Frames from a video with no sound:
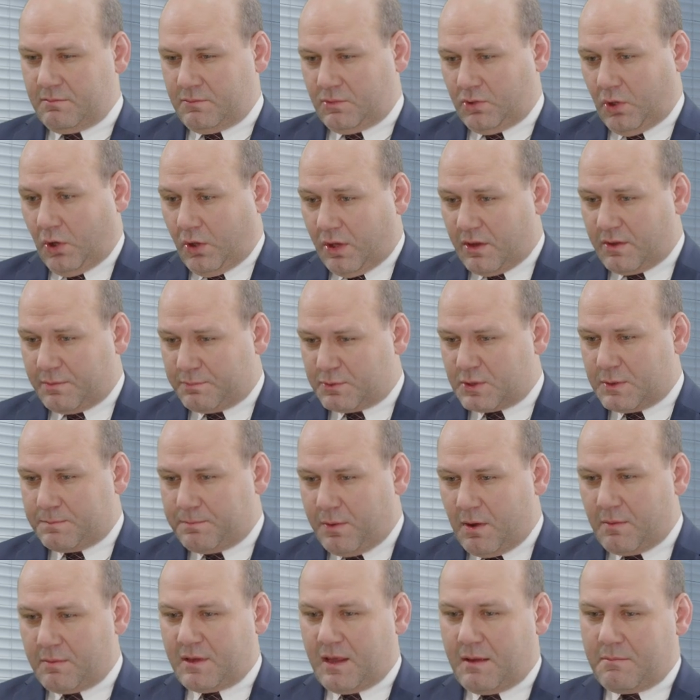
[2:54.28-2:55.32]
to jest,
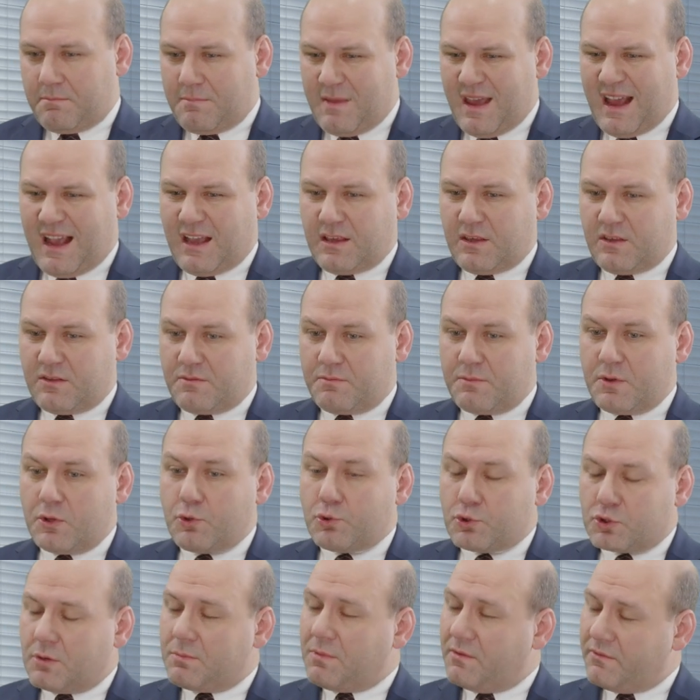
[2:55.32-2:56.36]
przypomnę, mechanizm
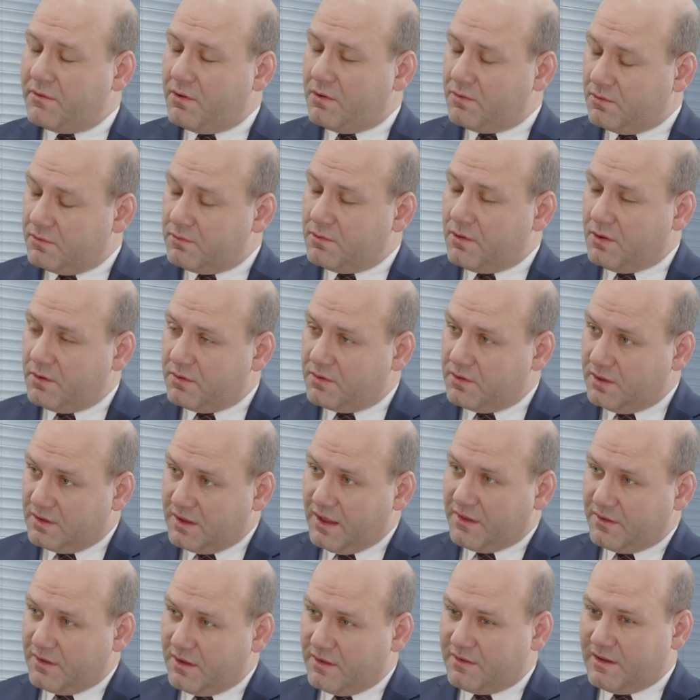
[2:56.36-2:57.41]
już obowiązujący
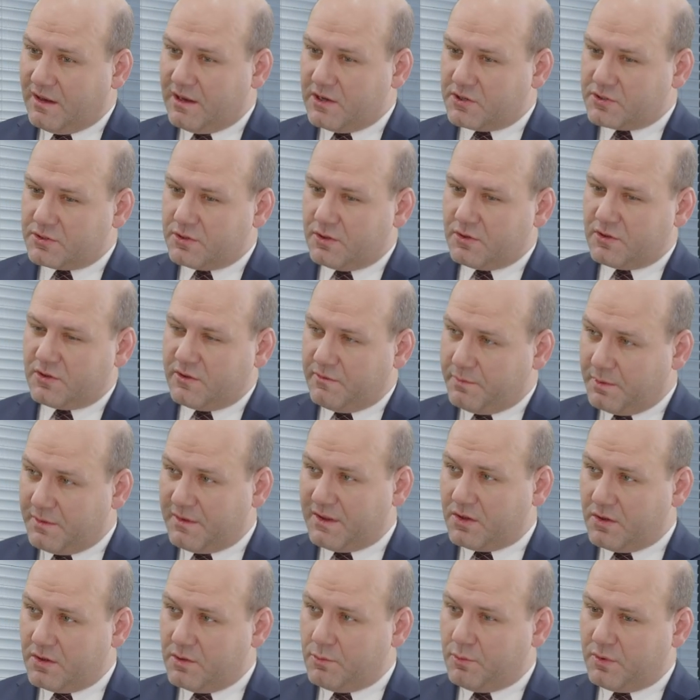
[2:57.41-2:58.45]
test niezależności
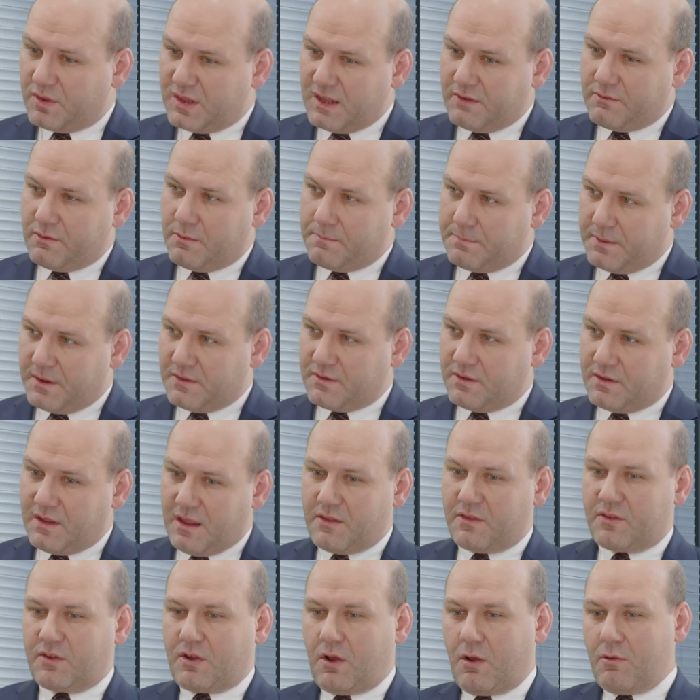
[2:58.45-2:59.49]
wprowadzony ustawą
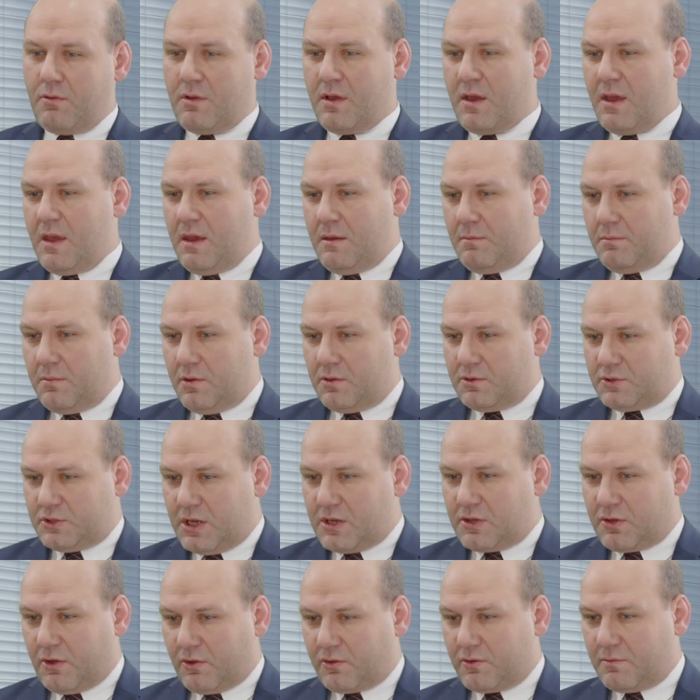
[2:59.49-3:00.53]
prezydencką, bo
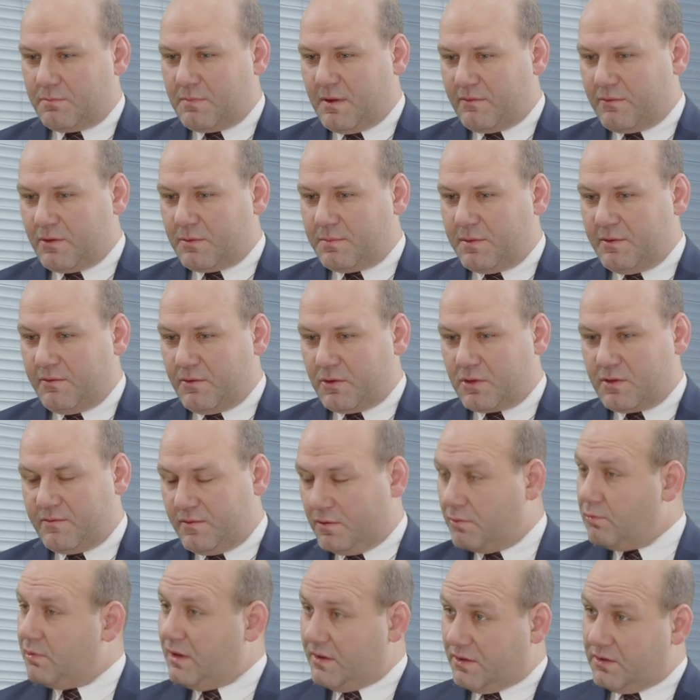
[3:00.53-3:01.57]
część osób ma wątpliwości w
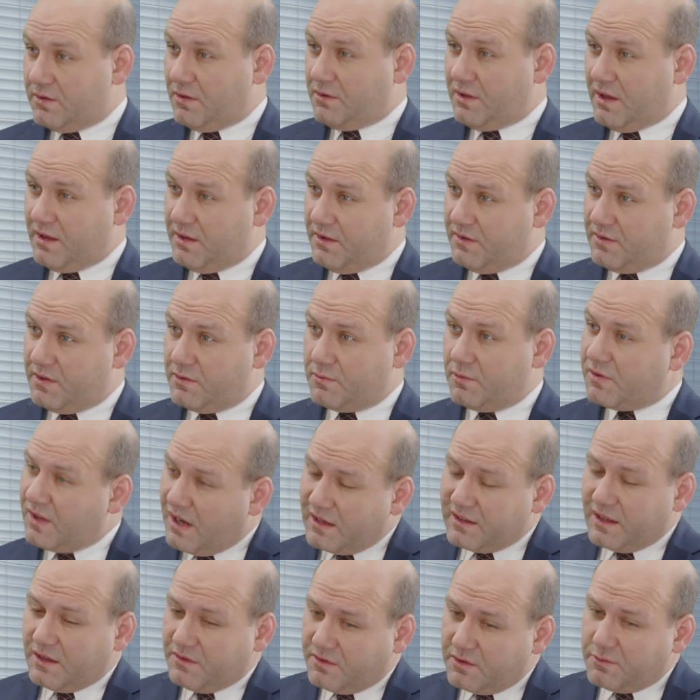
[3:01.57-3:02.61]
ogóle co do tej instytucji,
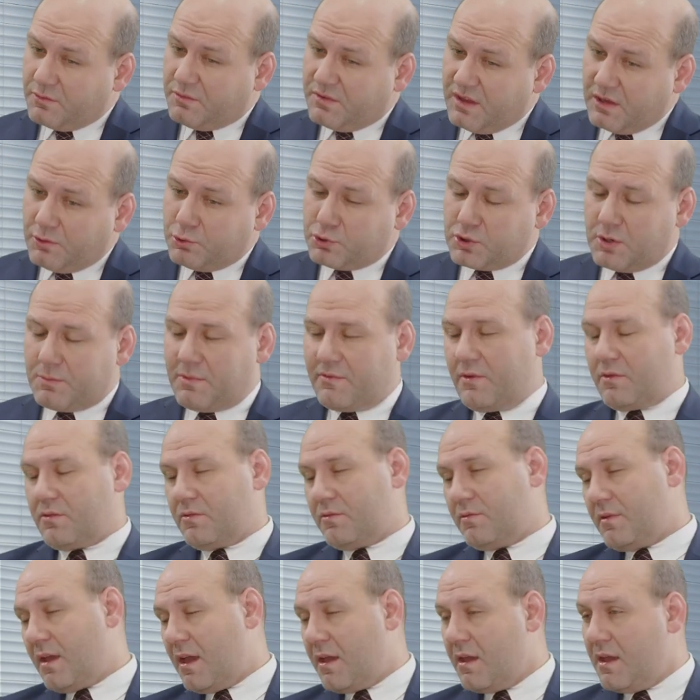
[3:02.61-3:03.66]
ale ta instytucja już
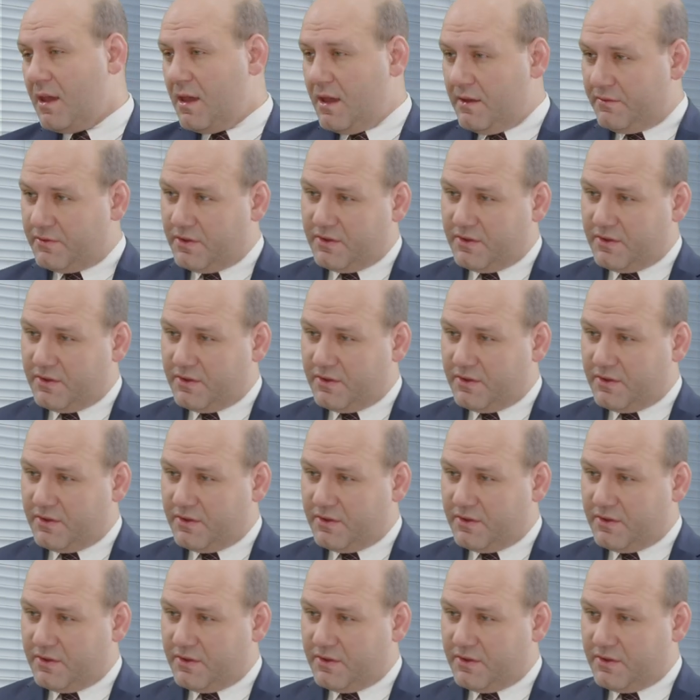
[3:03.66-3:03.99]
obowiązuje w